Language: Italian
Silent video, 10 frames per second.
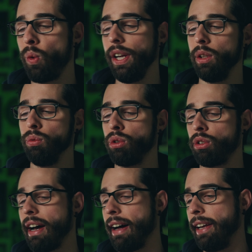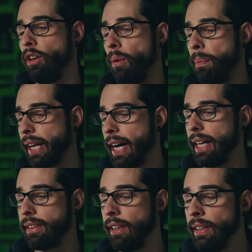quindi un totale io le ho
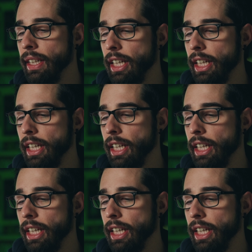pagate,